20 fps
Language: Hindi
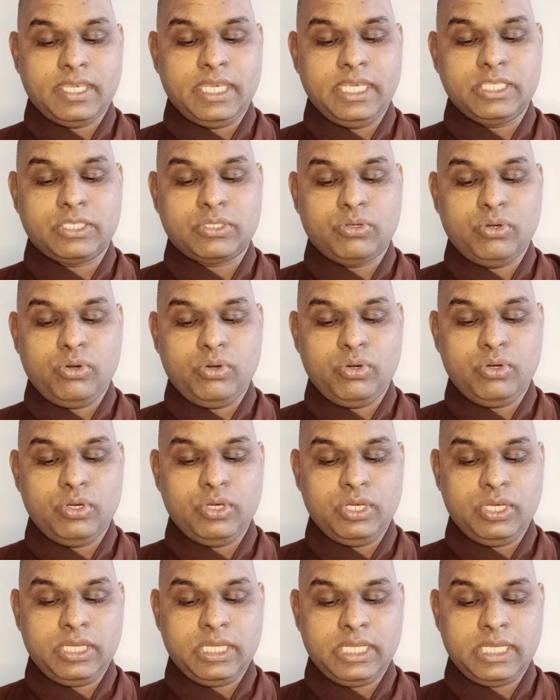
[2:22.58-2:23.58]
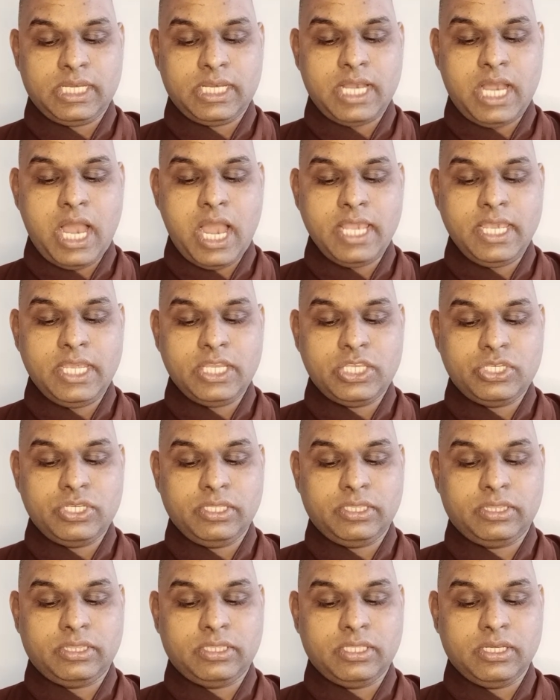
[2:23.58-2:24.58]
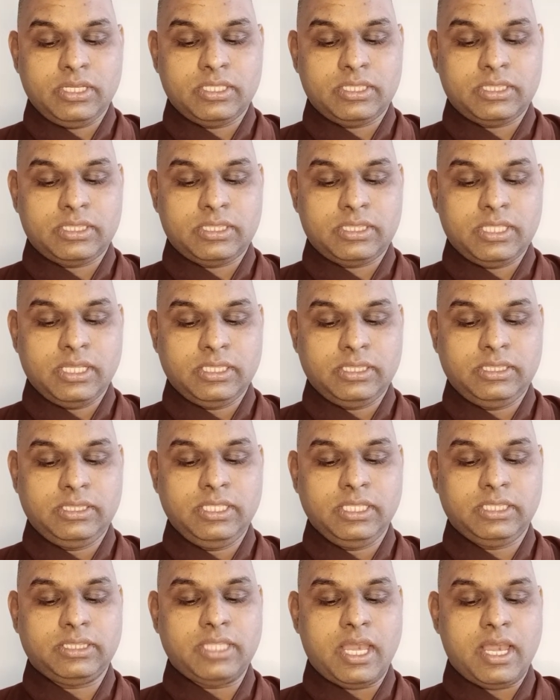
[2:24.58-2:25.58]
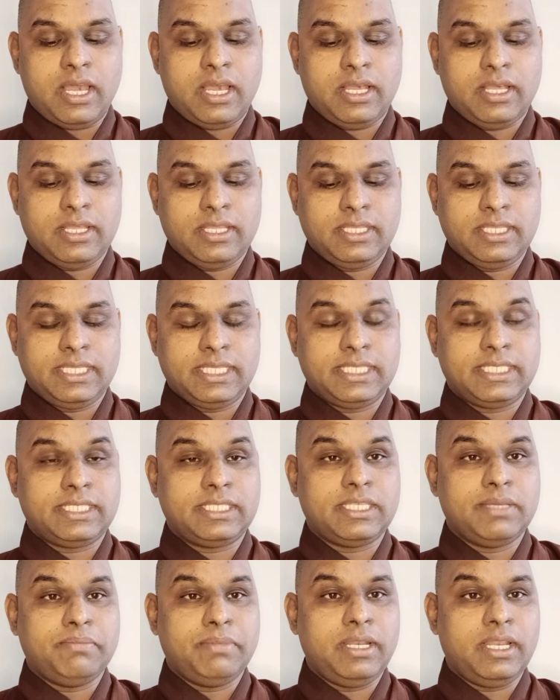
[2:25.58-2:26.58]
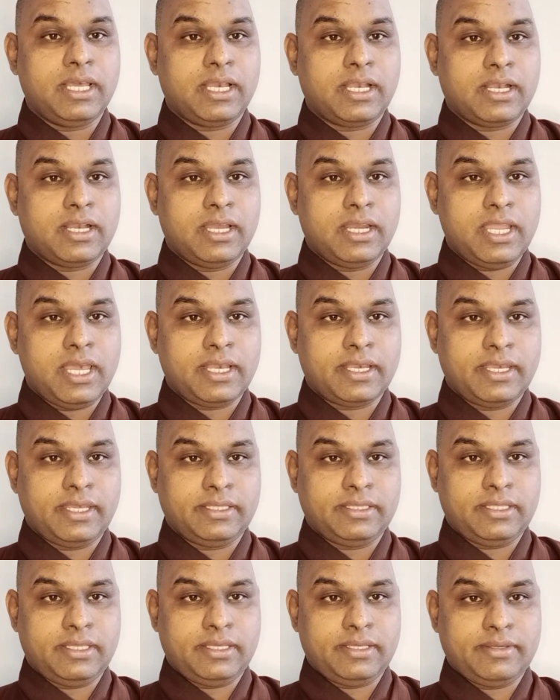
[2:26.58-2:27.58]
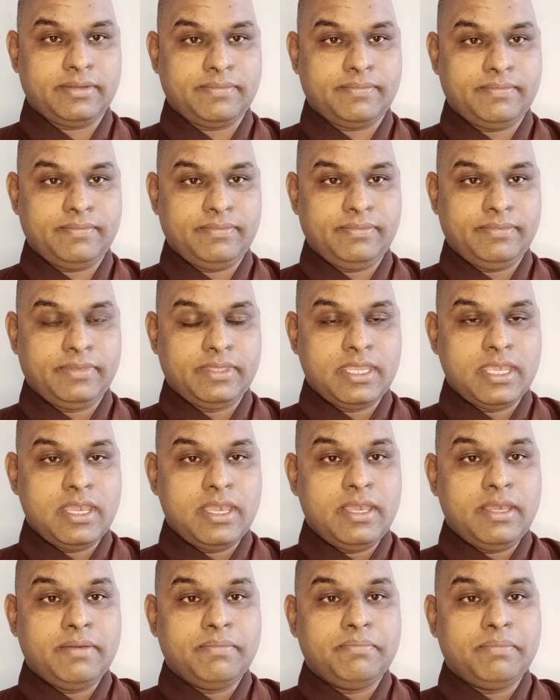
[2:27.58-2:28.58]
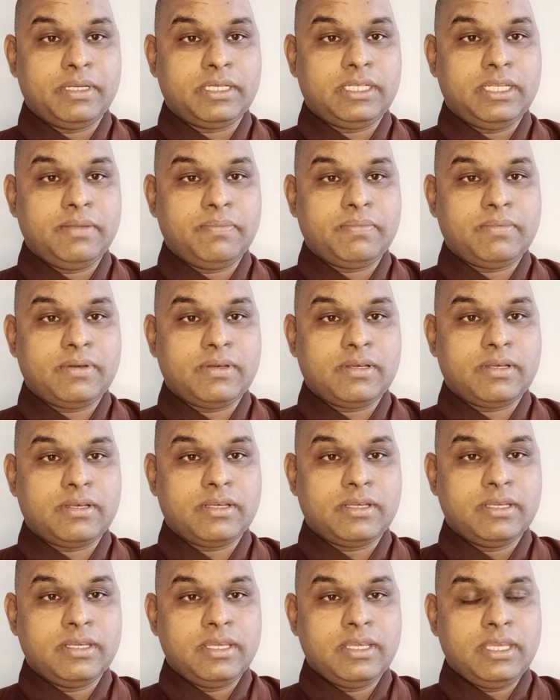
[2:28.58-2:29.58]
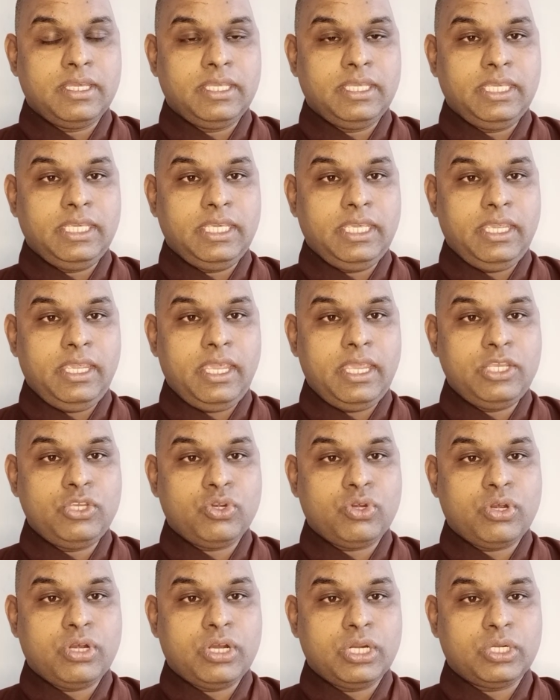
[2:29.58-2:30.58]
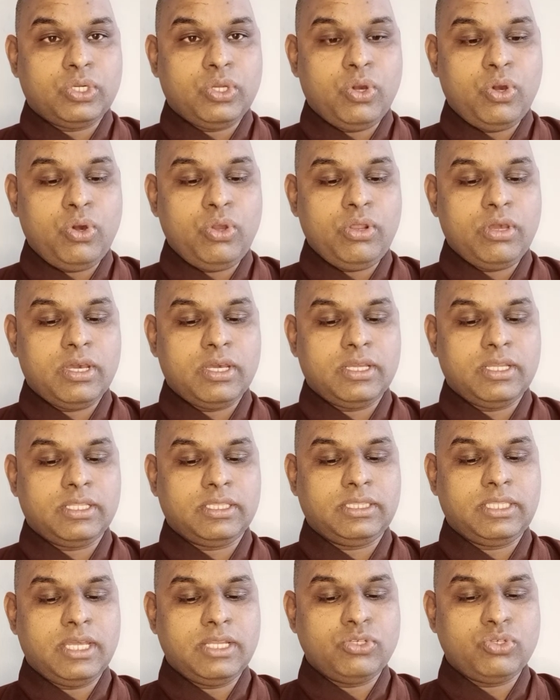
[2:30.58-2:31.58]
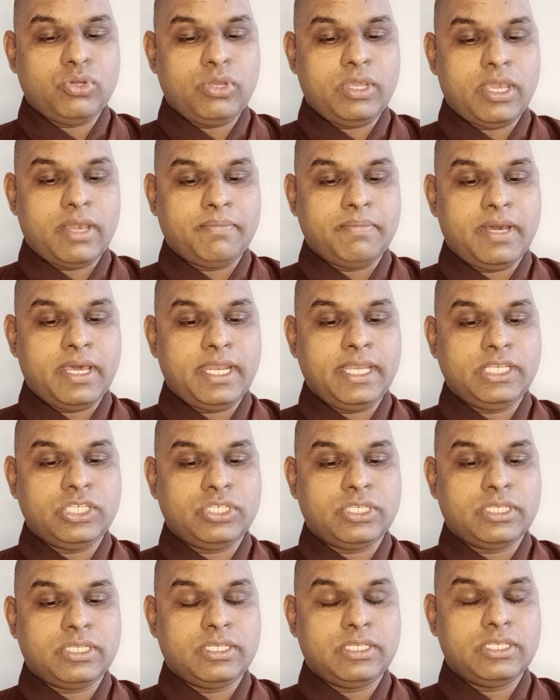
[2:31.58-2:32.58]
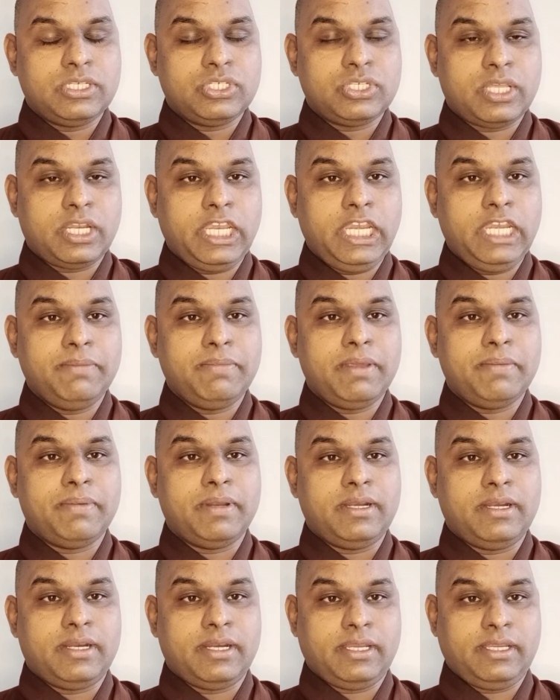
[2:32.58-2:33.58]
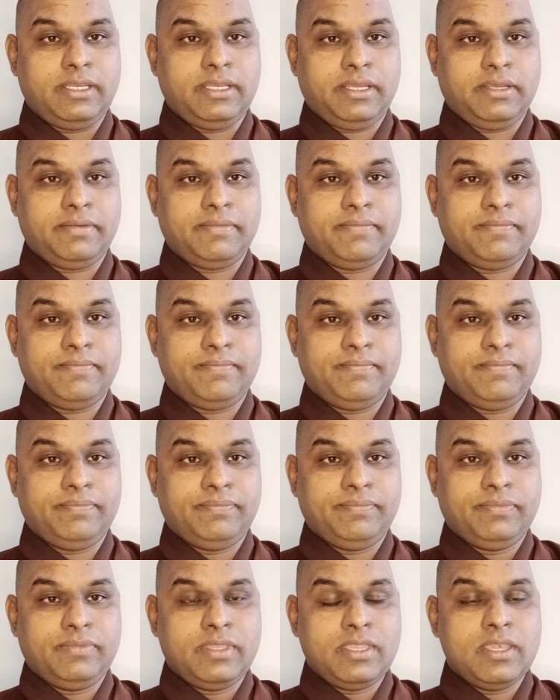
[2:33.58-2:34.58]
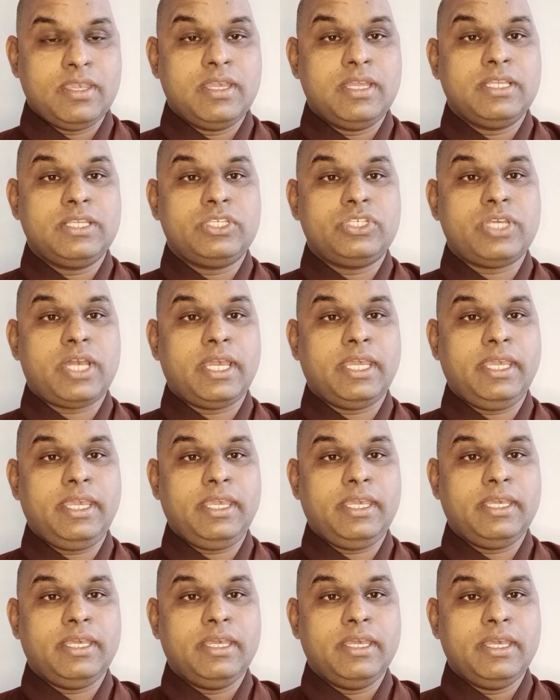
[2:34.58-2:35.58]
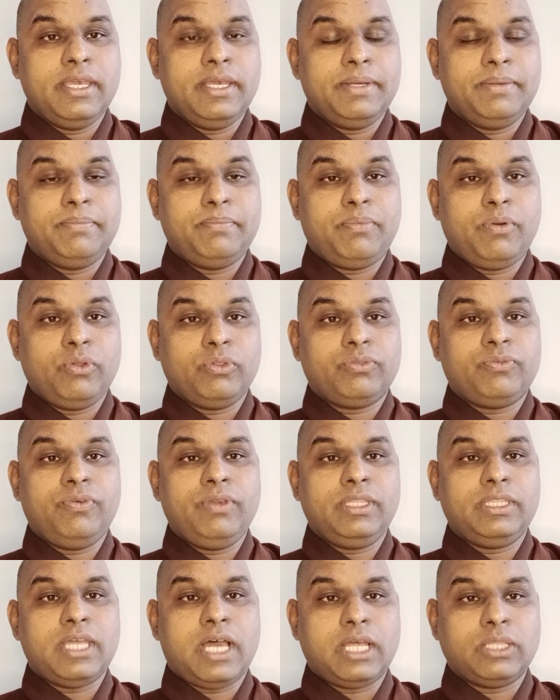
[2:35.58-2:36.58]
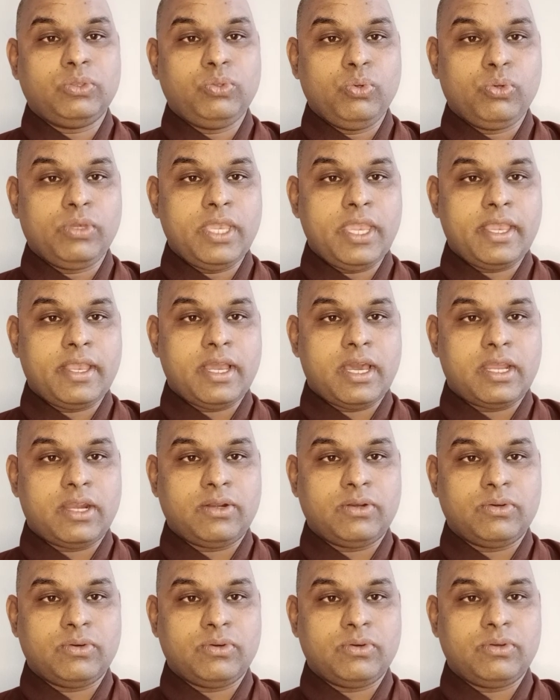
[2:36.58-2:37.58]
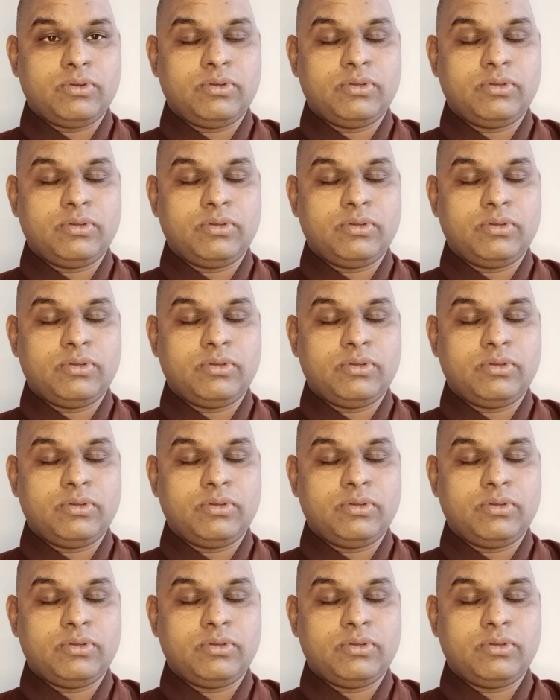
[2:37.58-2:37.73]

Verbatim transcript: इसको काय चित्त थद्धता समलक्षणा कहते हैं मतलब ये जो कठोरता जो है हमारे शरीर में बन रही है चाहे पृथ्वी धातु के कारण हो